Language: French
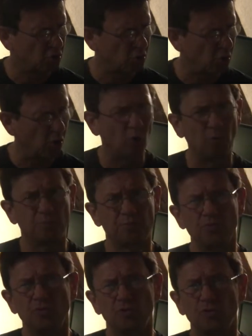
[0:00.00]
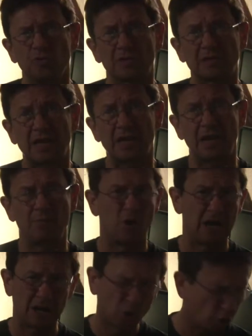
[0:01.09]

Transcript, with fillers: Corrompus jusqu'à la moelle,